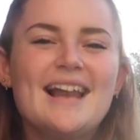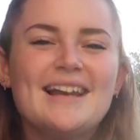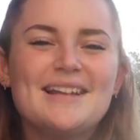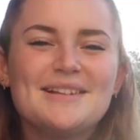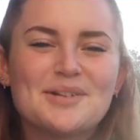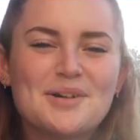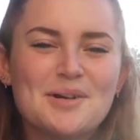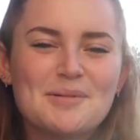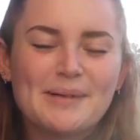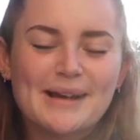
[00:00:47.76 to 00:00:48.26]
Elle est
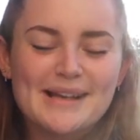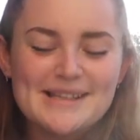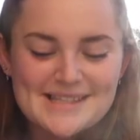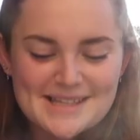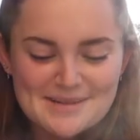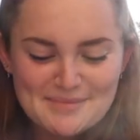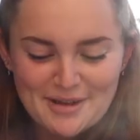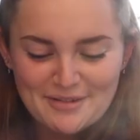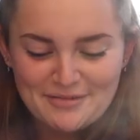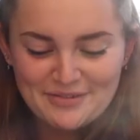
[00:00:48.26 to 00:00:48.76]
trop
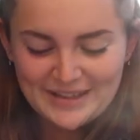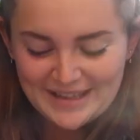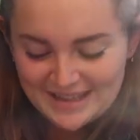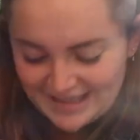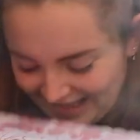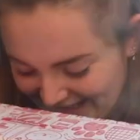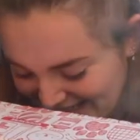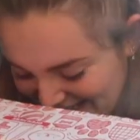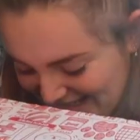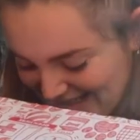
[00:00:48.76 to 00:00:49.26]
pressée ma
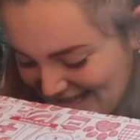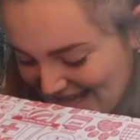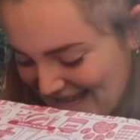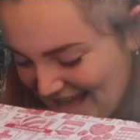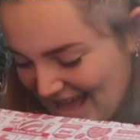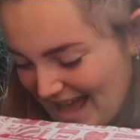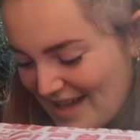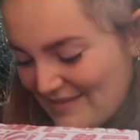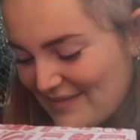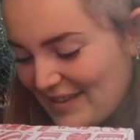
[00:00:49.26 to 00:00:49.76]
fille
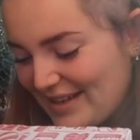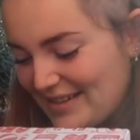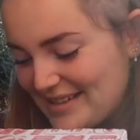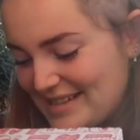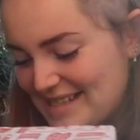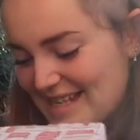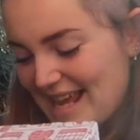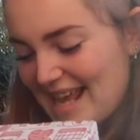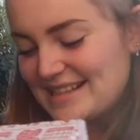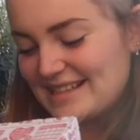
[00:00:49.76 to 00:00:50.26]
Mélodie
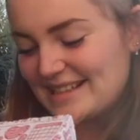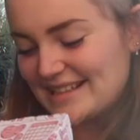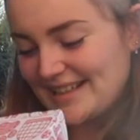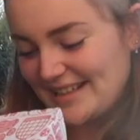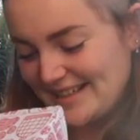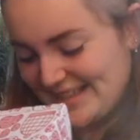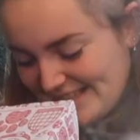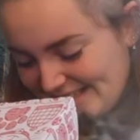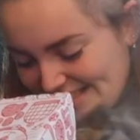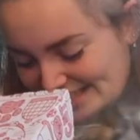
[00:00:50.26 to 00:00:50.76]
attends
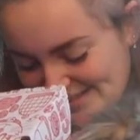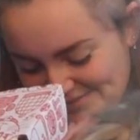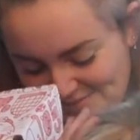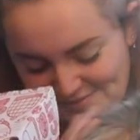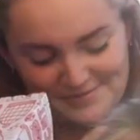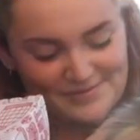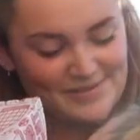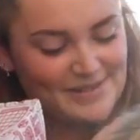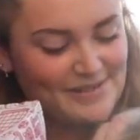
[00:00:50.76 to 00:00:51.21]
attends attends mon